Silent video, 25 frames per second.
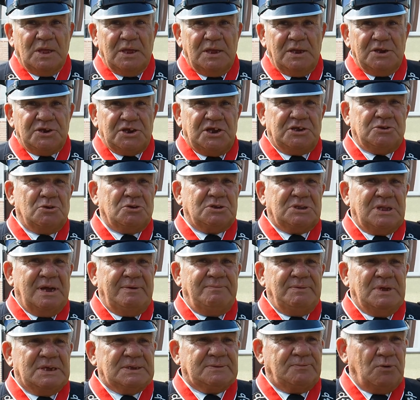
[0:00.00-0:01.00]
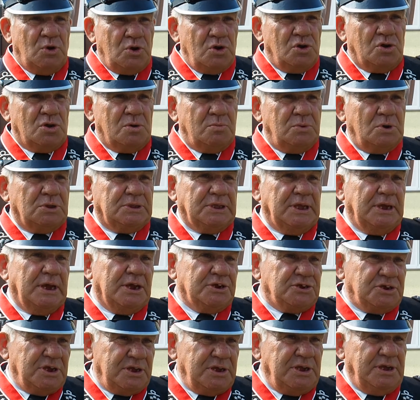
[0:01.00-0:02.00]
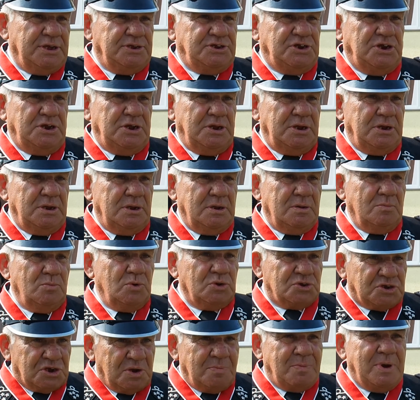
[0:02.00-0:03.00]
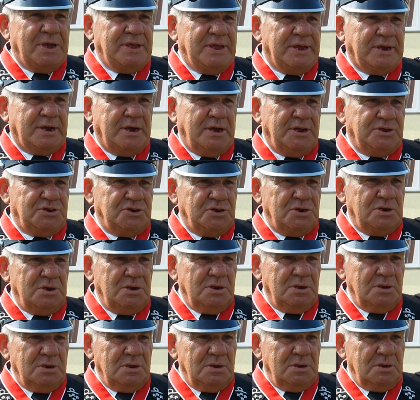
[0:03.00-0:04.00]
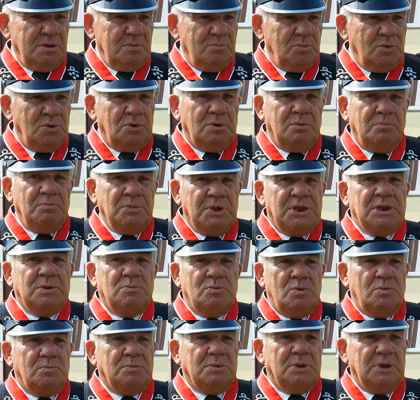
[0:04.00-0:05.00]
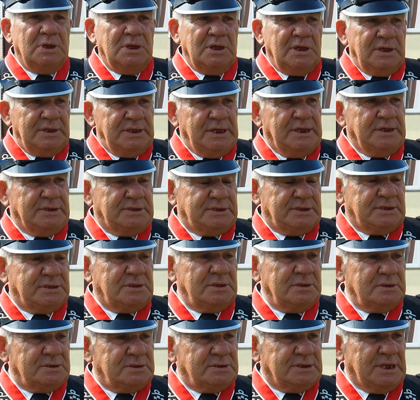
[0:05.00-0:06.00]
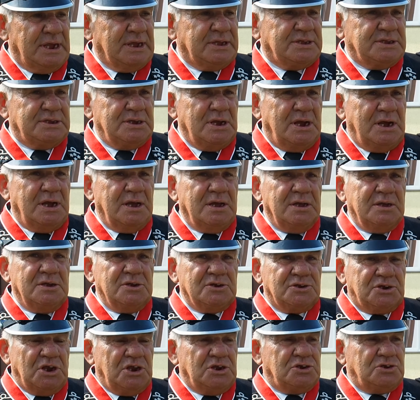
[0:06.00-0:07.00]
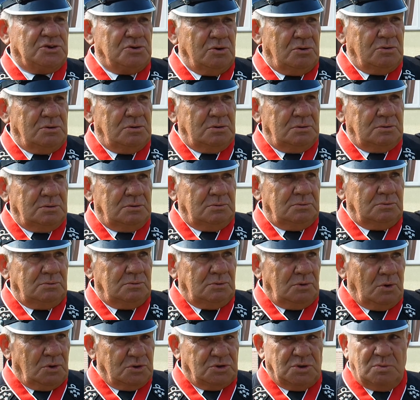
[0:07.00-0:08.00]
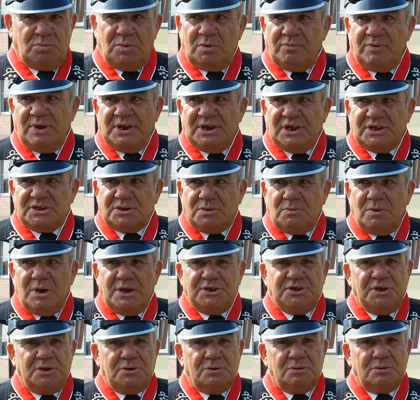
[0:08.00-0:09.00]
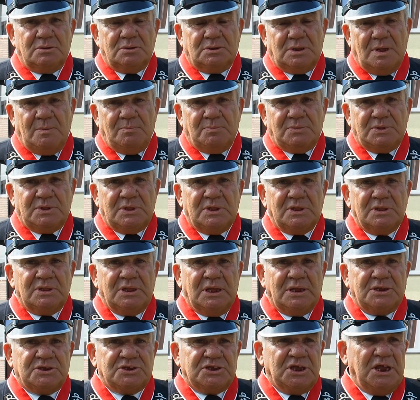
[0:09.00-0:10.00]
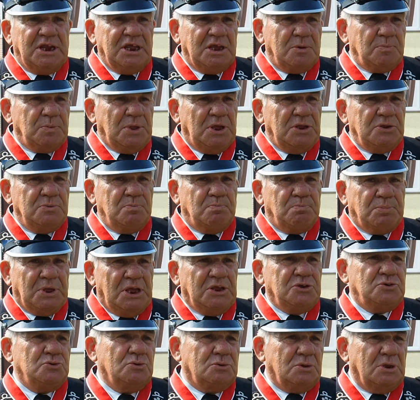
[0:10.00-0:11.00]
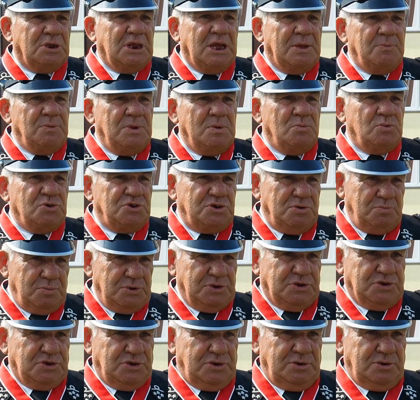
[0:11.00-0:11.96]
się zostawia swoją robotę, a się jedzie, bo trzeba jechać, bo minimum jest sekcja sześcioosobowa na składzie, no to tam tych czterech, pięciu to najmniej musi być.